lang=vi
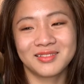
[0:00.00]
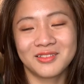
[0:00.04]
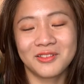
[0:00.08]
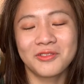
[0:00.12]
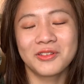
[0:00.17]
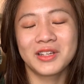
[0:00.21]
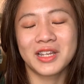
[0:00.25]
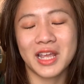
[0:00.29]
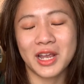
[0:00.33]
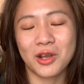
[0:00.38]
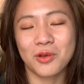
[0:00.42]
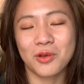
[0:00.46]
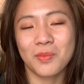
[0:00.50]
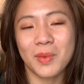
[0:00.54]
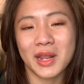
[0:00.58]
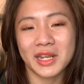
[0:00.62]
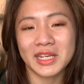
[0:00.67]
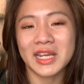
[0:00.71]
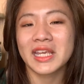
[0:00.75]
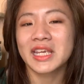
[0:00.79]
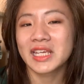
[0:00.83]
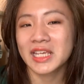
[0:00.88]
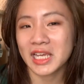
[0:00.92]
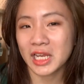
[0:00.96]
thôi đấy cũng là
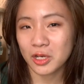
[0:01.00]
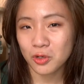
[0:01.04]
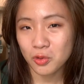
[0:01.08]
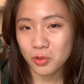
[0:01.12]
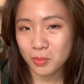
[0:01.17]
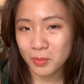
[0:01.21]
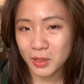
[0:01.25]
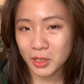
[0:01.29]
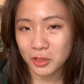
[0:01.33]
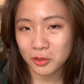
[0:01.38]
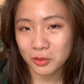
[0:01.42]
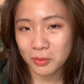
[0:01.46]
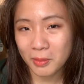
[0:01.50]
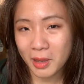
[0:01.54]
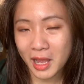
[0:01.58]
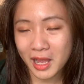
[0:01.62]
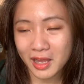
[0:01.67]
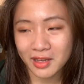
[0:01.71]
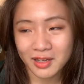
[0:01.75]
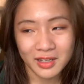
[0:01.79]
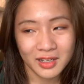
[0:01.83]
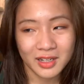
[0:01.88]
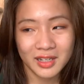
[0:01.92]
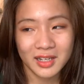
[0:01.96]
định kiến của mình rồi
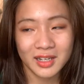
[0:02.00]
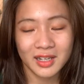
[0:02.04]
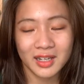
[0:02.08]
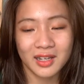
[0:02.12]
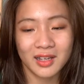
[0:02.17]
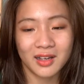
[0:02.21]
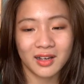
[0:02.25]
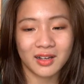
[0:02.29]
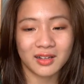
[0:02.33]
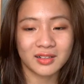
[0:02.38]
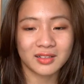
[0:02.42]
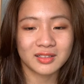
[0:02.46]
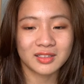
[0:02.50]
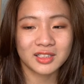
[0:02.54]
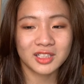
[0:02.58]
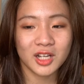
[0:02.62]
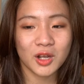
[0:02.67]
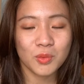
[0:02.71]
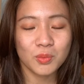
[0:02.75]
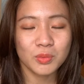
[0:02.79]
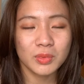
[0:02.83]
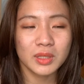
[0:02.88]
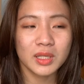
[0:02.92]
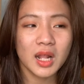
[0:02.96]
bạn Uh,
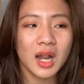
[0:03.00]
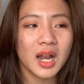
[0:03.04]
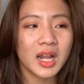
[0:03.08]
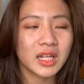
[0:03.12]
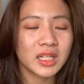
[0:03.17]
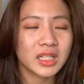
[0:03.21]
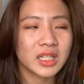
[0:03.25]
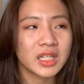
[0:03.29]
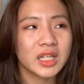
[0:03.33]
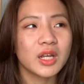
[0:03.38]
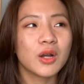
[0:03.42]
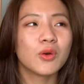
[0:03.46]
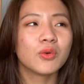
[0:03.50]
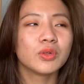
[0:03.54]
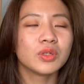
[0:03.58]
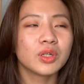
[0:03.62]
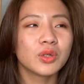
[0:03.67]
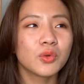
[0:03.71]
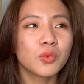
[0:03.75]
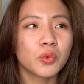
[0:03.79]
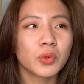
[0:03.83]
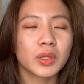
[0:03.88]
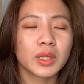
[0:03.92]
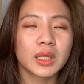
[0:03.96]
trong rất là nhiều
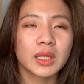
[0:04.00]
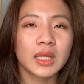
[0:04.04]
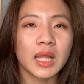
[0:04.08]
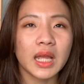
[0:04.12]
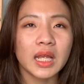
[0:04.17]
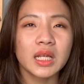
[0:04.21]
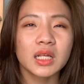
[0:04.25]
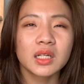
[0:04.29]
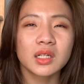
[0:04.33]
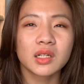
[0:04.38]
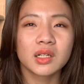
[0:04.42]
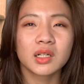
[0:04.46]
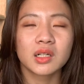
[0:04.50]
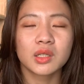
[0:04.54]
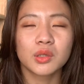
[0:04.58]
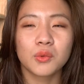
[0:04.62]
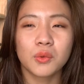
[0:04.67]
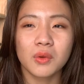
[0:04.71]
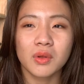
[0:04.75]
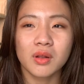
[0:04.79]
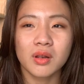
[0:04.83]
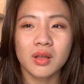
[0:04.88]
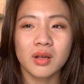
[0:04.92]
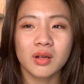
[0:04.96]
những cuốn sách uh,
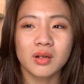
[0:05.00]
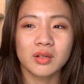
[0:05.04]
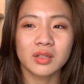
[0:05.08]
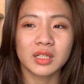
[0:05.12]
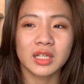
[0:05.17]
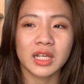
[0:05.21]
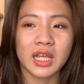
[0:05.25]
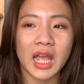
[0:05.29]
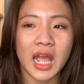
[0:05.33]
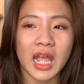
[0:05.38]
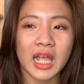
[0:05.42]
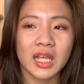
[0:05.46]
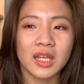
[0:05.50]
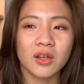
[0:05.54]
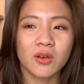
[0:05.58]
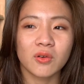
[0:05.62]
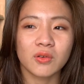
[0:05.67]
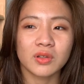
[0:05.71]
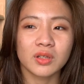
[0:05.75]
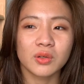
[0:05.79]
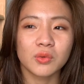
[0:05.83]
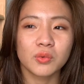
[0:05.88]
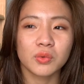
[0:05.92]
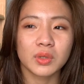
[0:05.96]
thriller thì hay
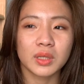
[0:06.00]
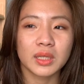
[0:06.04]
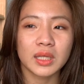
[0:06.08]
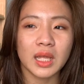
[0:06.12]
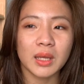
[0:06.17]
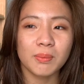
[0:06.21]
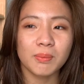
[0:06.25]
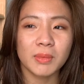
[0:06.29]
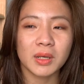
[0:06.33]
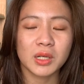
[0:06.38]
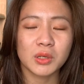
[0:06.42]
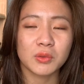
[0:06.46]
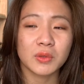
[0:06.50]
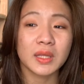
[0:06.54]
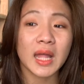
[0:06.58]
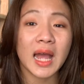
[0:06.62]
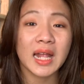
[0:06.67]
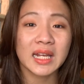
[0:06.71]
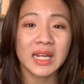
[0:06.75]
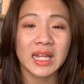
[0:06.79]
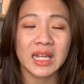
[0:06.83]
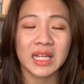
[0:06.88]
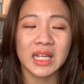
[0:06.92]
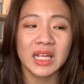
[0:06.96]
có những cuốn sách mà kiểu
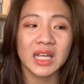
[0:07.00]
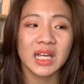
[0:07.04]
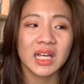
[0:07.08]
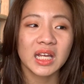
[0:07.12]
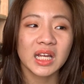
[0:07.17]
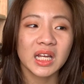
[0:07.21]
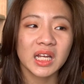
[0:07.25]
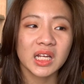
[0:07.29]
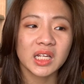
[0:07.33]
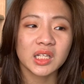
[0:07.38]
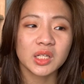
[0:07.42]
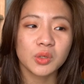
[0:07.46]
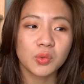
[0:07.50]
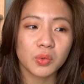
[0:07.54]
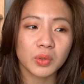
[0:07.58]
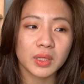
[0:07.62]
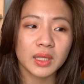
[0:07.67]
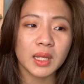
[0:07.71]
gia đình ấy, những cuốn